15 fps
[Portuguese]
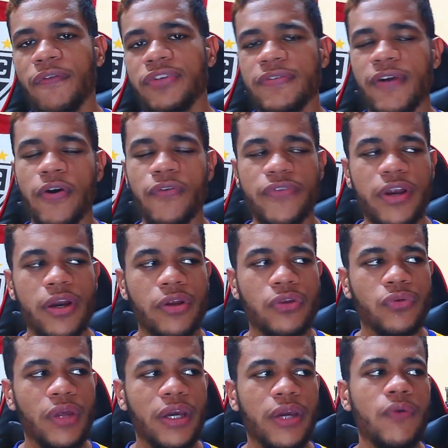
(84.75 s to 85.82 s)
Você vai conferir
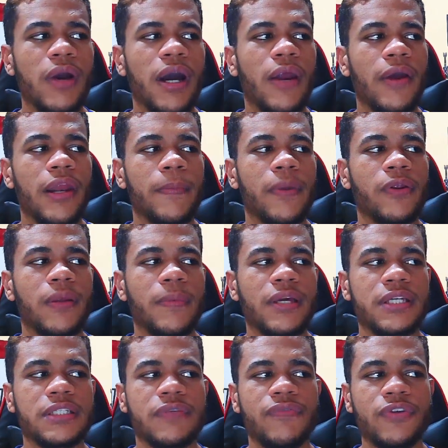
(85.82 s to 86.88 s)
tudo aqui no canal e lembrando também
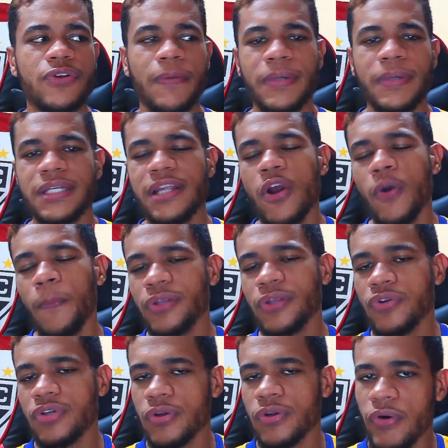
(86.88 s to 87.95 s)
que esse vídeo, rapaziada, ele é um
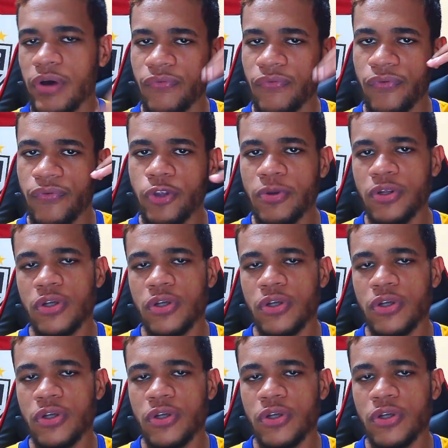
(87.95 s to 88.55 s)
patrocínio da One Futebol.